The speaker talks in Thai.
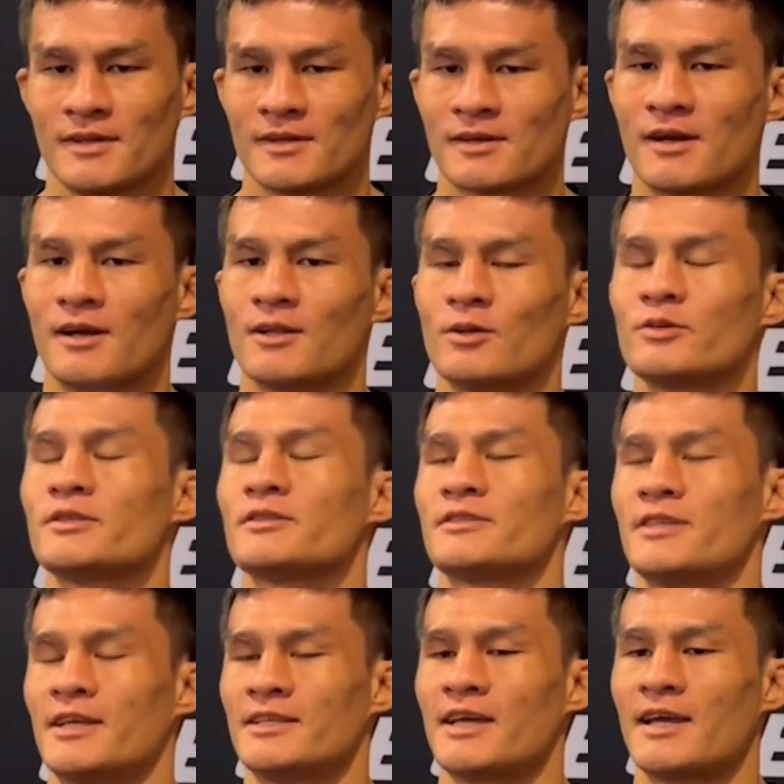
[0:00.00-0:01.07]
ก็รู้สึก
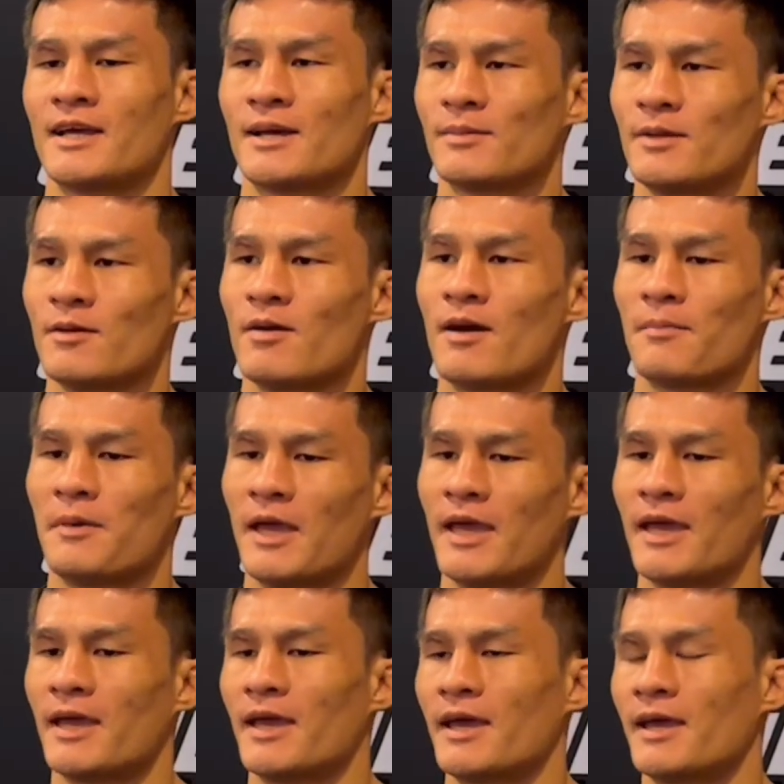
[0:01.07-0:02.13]
เสียใจครับที่ว่าแพ้
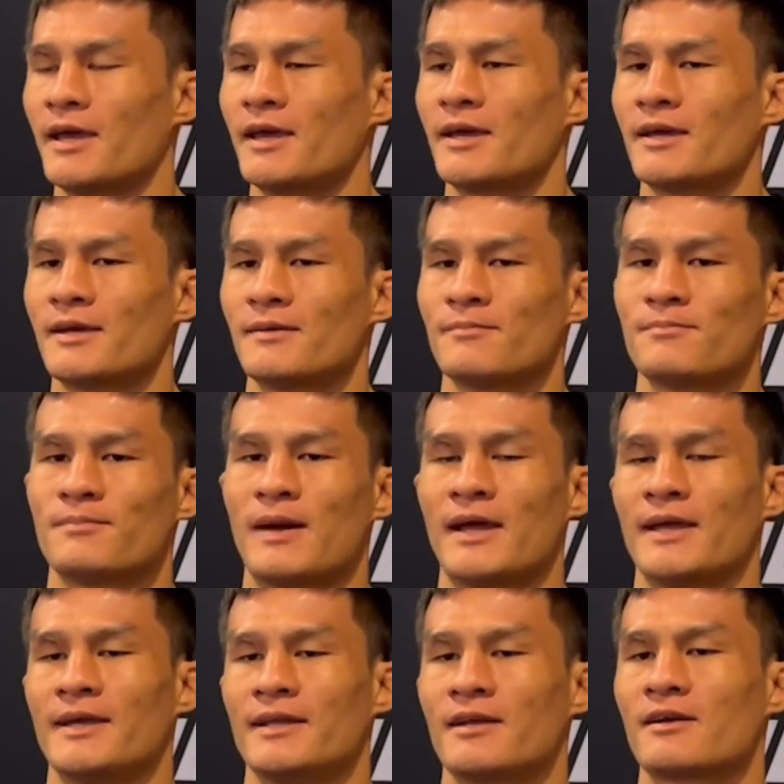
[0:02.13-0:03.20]
ไป
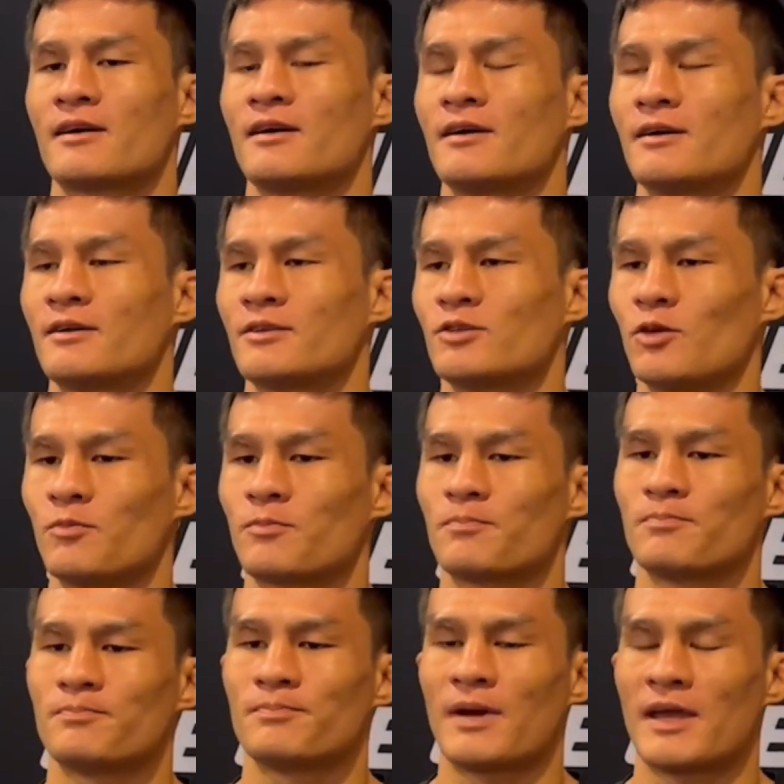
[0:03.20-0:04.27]
แล้วก็จบ
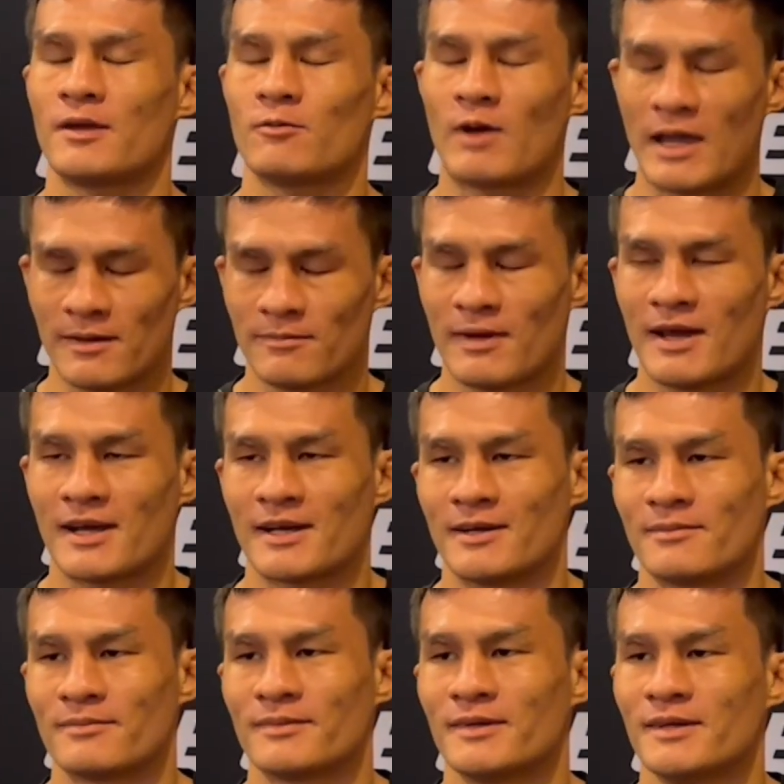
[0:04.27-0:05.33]
ไปไวมากครับ
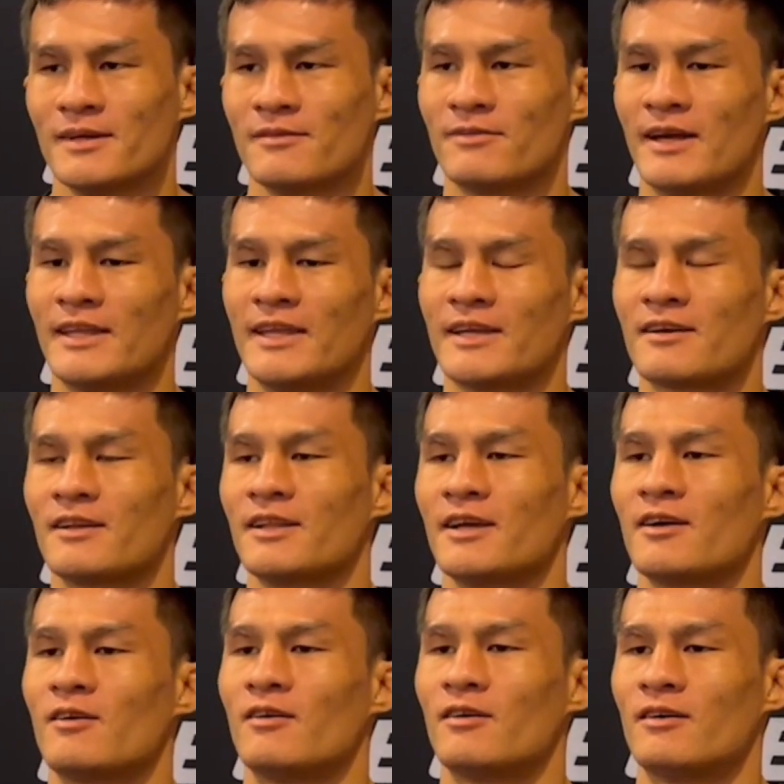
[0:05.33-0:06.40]
ไฟนี้ก็เลย
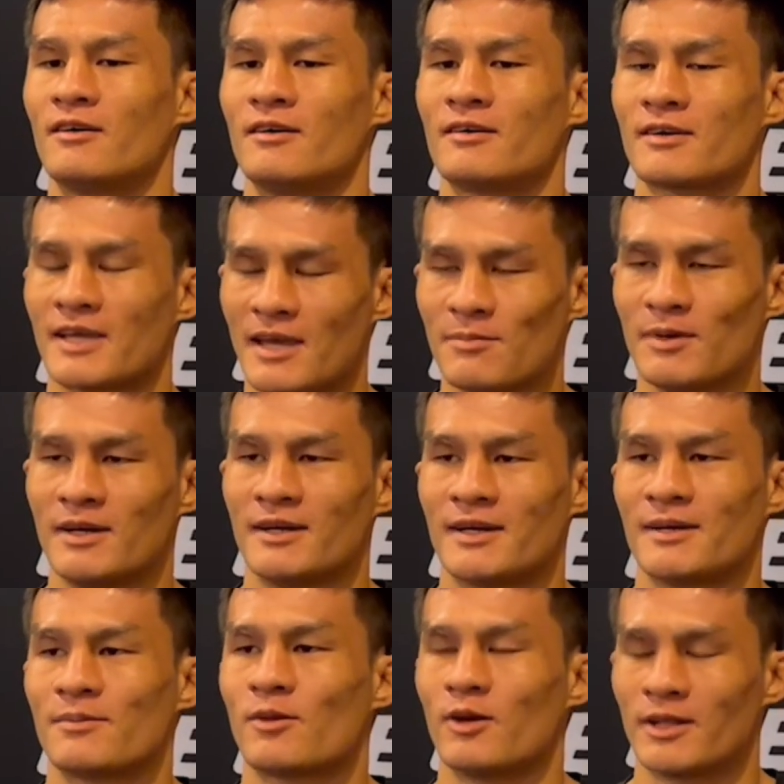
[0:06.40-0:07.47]
ขอแก้มือค
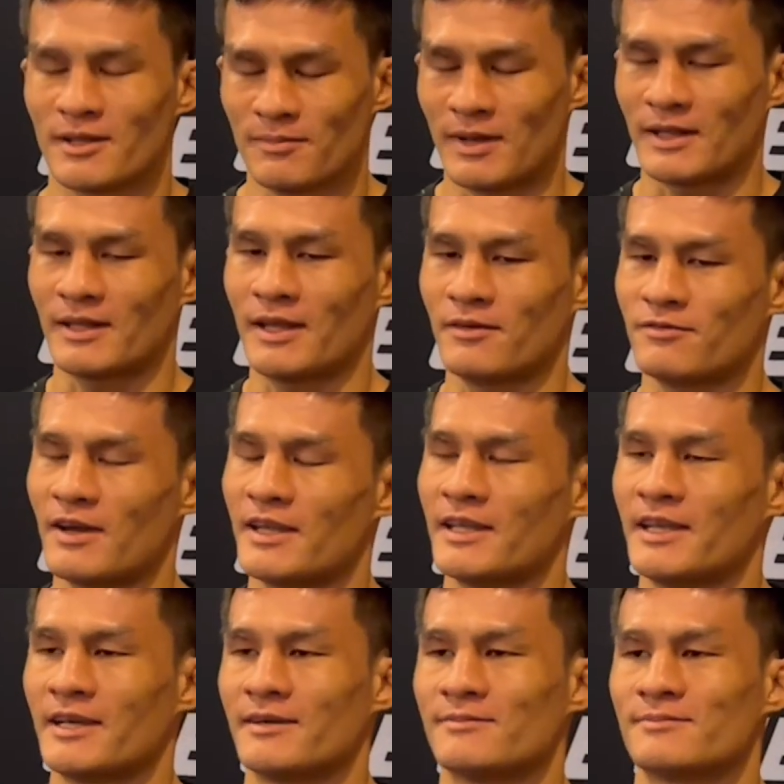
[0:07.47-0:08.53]
รับขอรีแมตช์ในไฟ
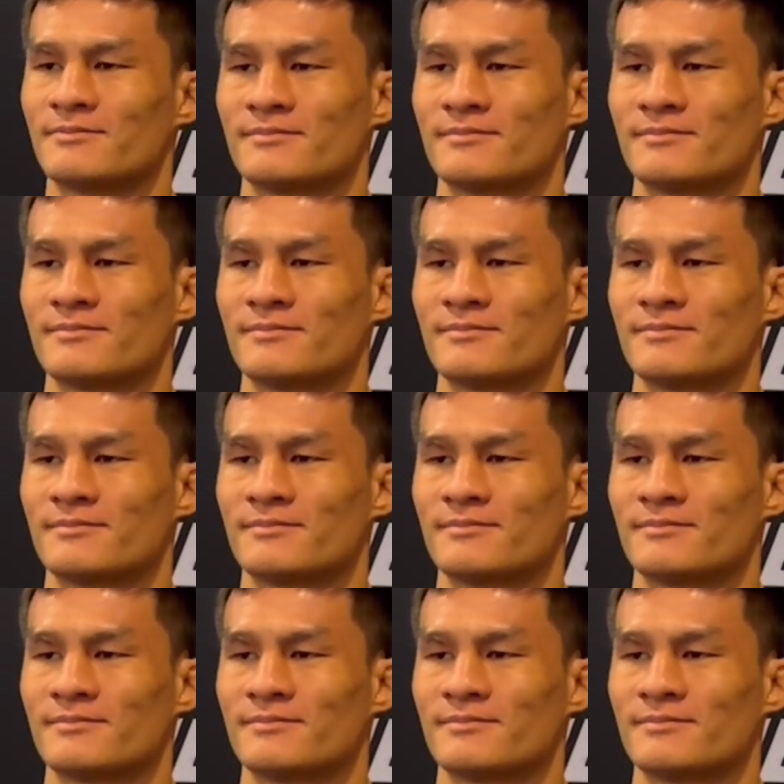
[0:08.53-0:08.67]
นี้ครับ